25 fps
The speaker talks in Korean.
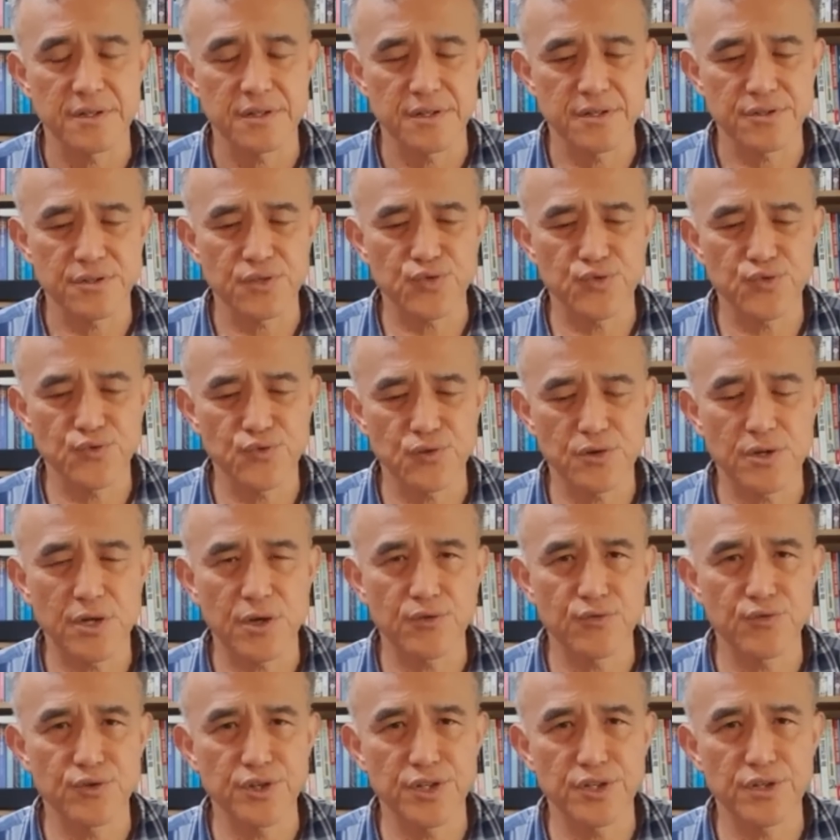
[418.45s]
그래서
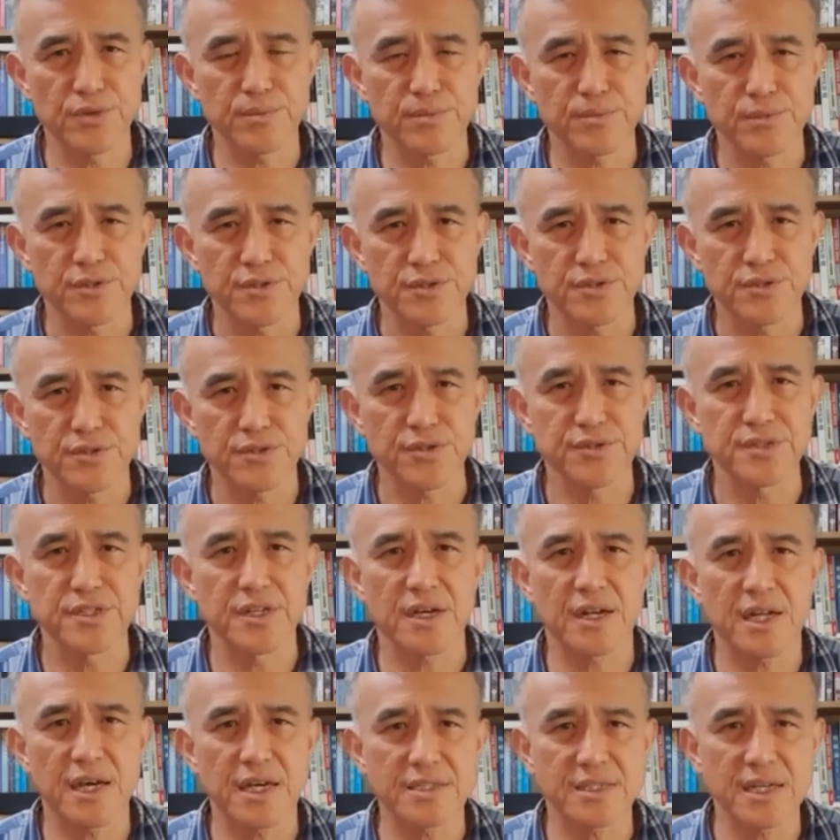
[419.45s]
중국하고 우리는
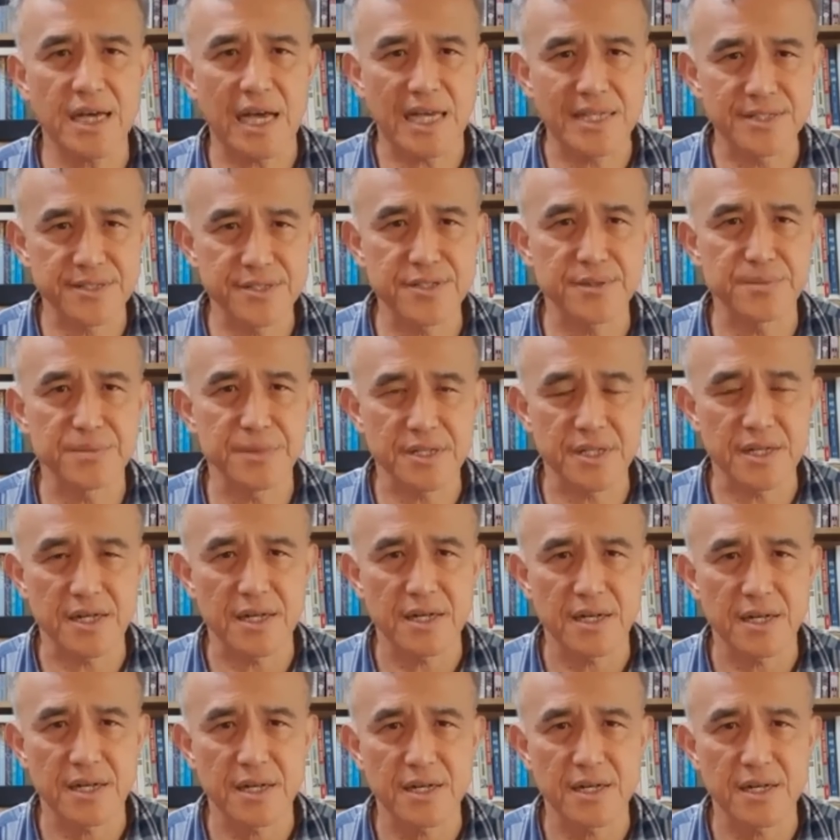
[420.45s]
전쟁을 하지 않습니다.